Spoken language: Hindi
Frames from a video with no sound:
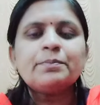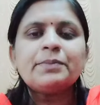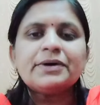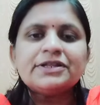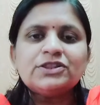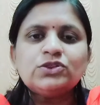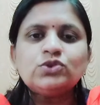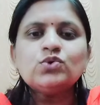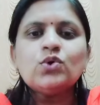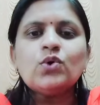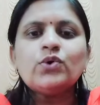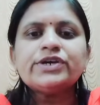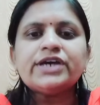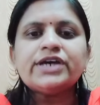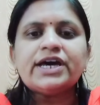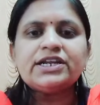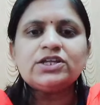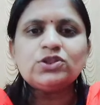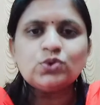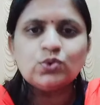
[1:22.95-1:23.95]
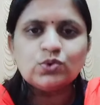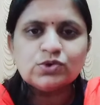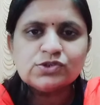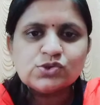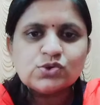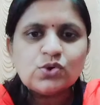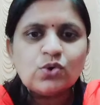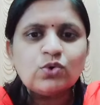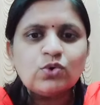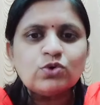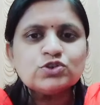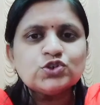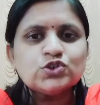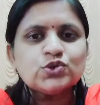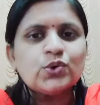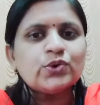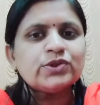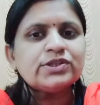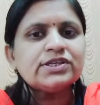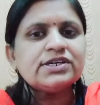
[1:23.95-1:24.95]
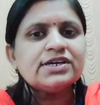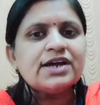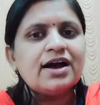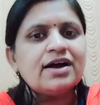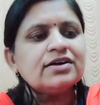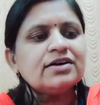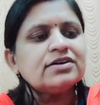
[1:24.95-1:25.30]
बंधुओं यानी दोस्तों को छोड़ दिया